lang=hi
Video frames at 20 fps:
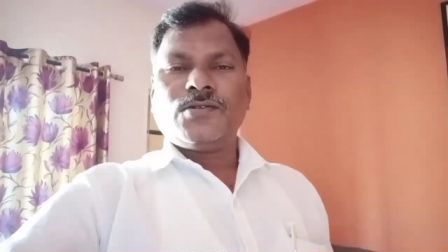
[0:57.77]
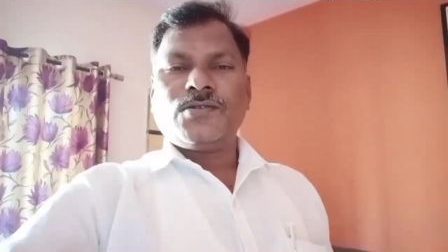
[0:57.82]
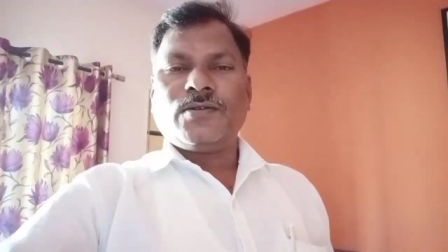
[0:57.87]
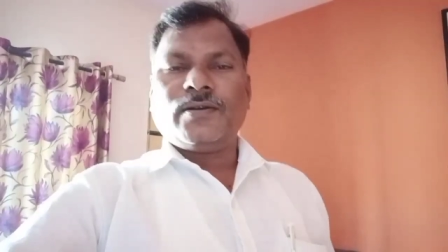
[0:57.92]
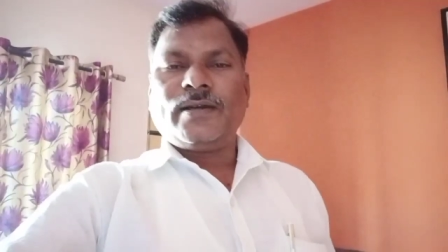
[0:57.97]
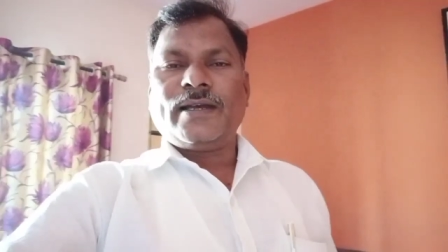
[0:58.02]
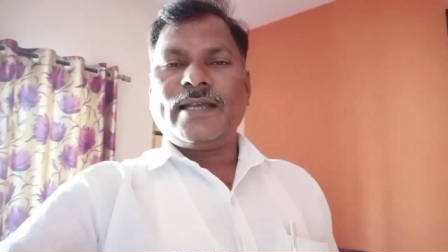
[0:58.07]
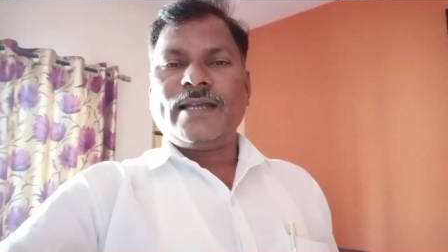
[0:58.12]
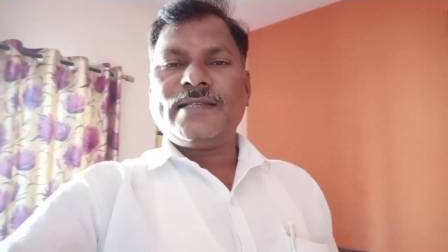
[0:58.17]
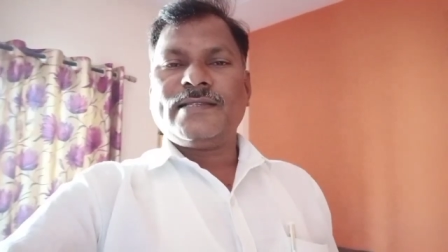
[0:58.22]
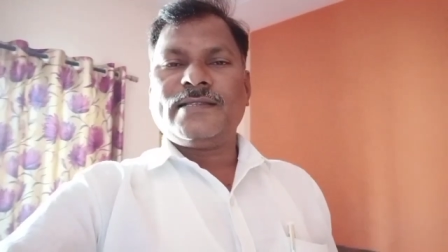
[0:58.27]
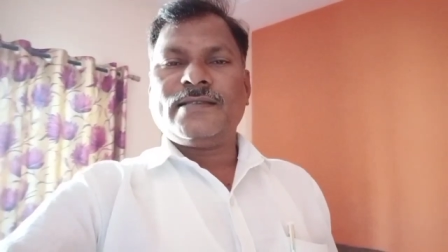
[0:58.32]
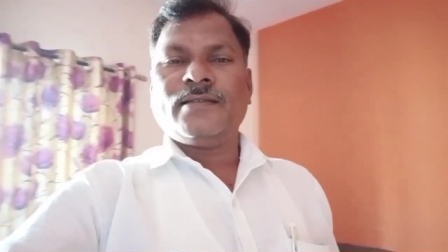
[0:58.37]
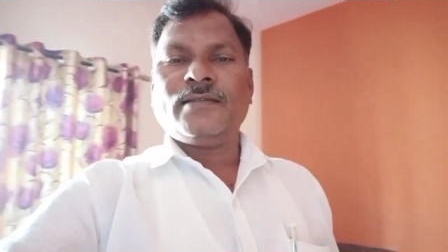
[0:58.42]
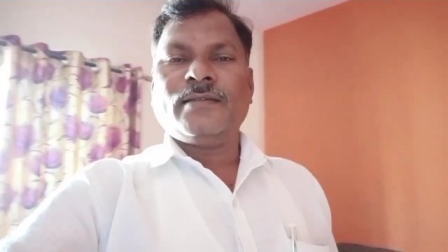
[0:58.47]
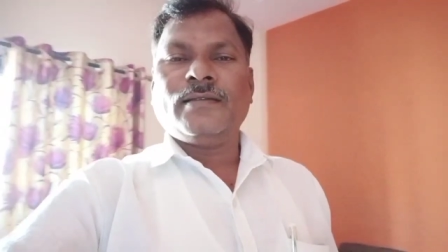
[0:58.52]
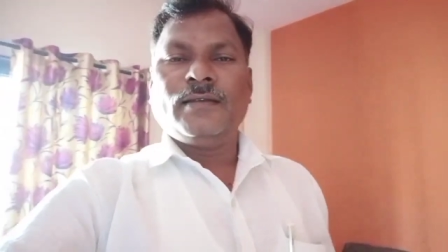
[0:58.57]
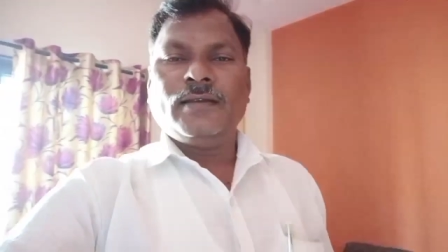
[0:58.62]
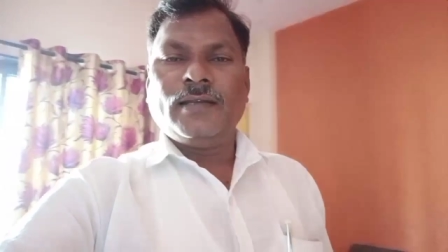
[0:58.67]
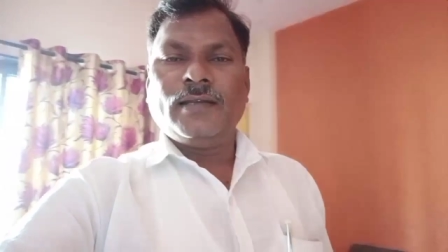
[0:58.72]
सो so गाइज
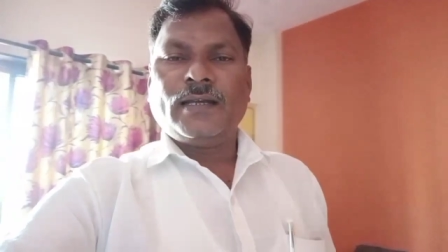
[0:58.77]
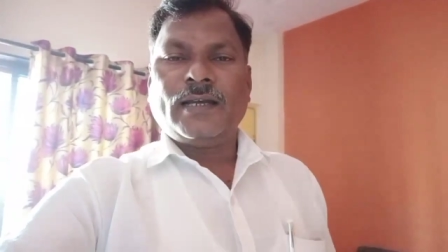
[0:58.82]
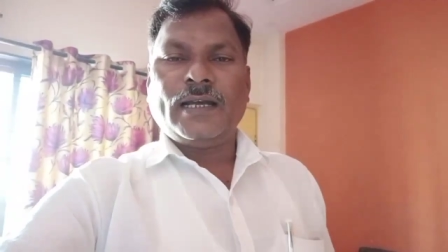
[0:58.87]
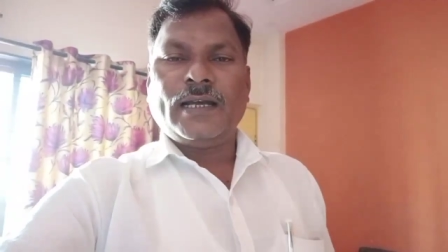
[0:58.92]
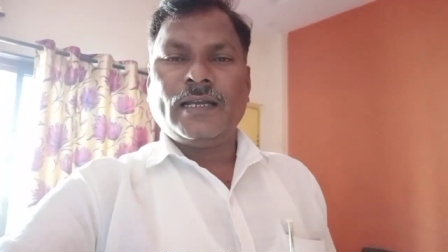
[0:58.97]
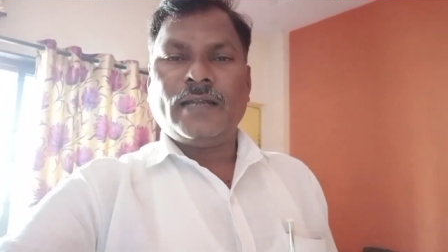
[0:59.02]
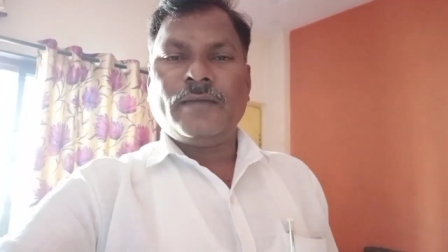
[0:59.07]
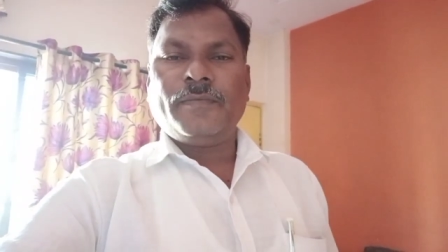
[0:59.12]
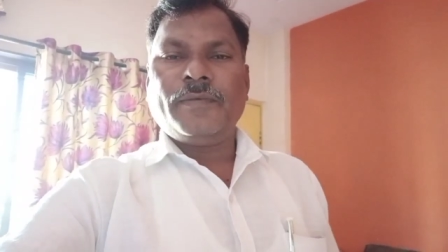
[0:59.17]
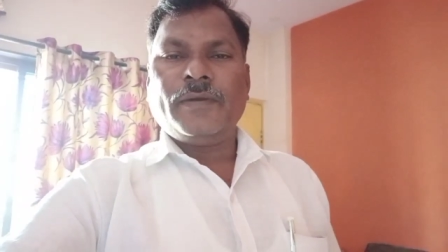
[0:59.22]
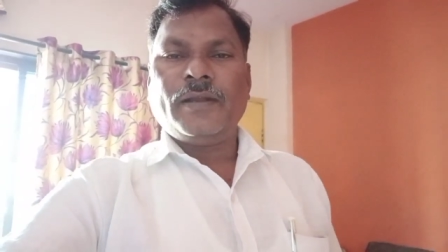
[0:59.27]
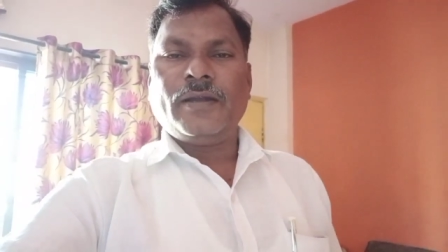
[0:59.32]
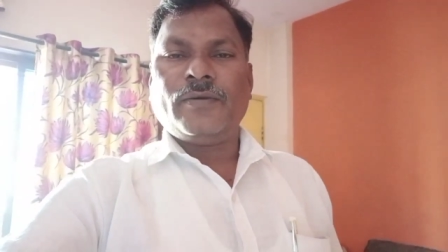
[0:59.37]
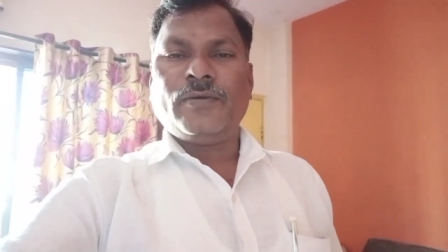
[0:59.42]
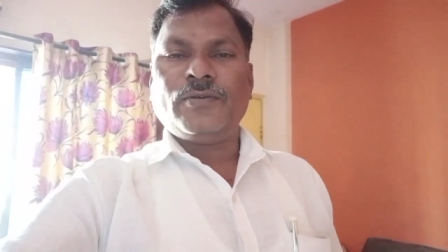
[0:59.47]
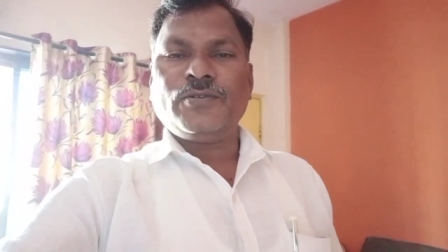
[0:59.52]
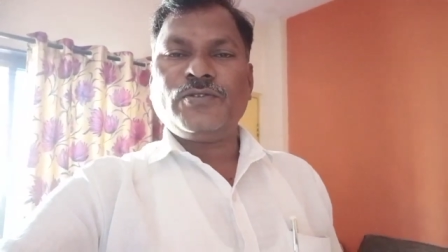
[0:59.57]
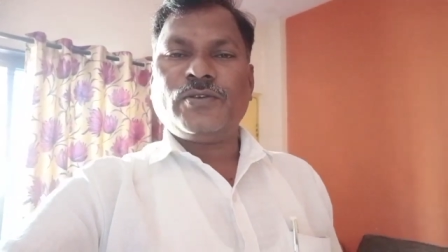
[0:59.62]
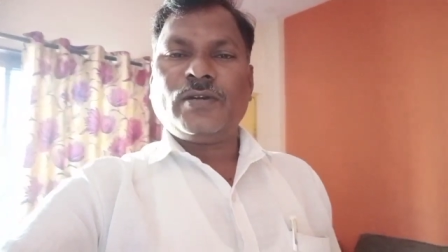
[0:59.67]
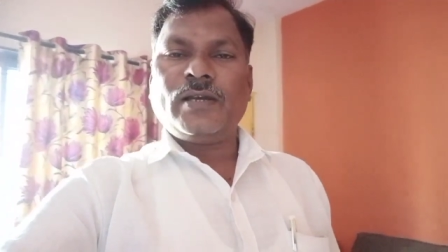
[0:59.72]
खाना पीना
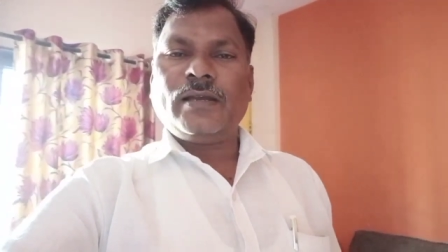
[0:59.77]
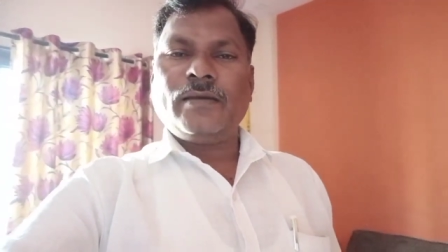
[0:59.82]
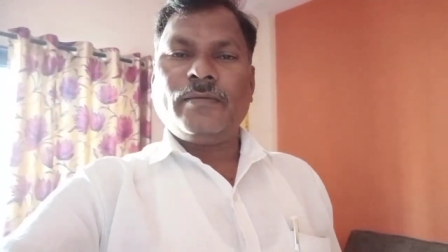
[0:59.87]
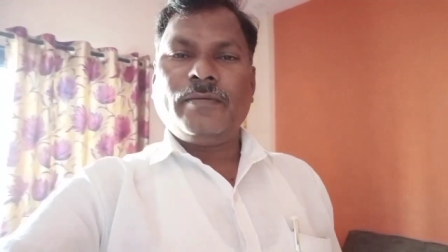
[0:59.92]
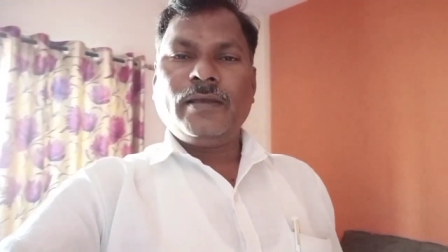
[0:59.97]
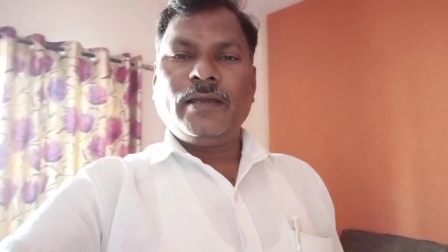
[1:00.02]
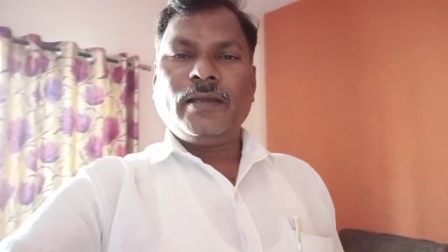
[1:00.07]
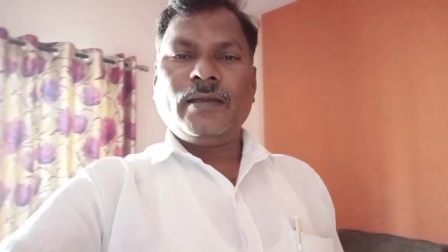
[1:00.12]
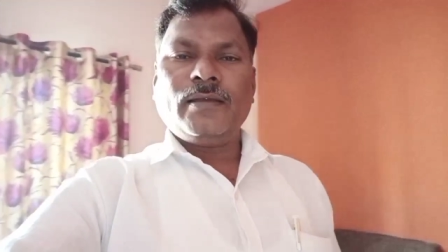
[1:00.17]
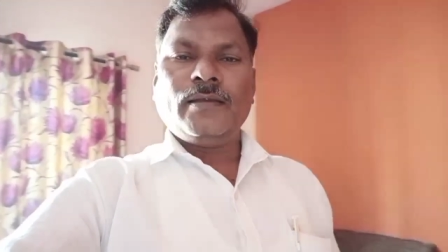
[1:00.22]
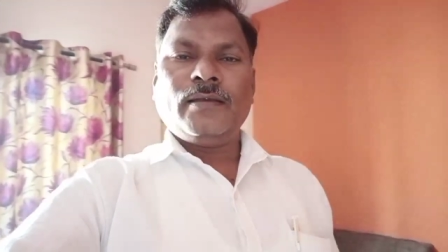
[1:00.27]
हो चुका है अभी